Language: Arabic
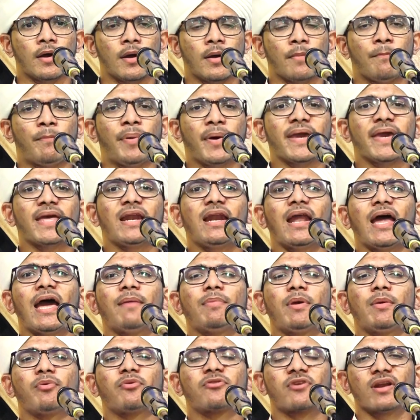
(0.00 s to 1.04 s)
بين
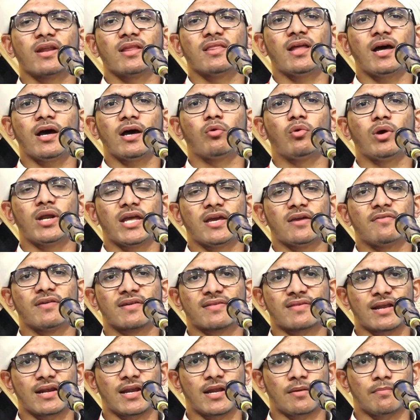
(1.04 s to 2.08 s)
الحبيب صلى الله عليه
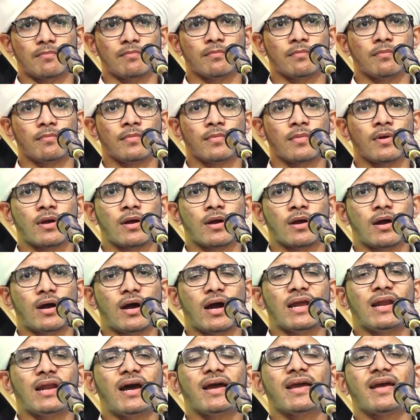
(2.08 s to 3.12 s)
وسلم
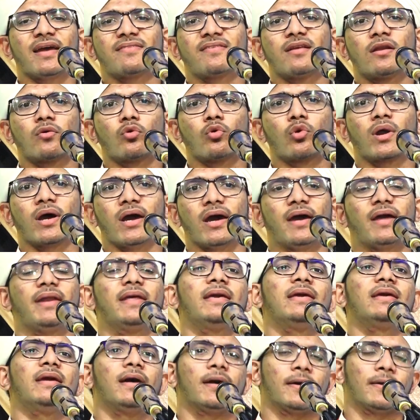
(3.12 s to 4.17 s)
الآيات
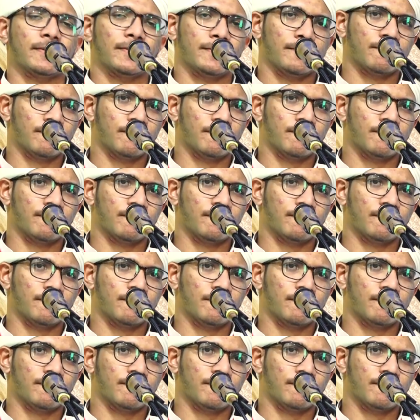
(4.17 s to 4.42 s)
القرآنية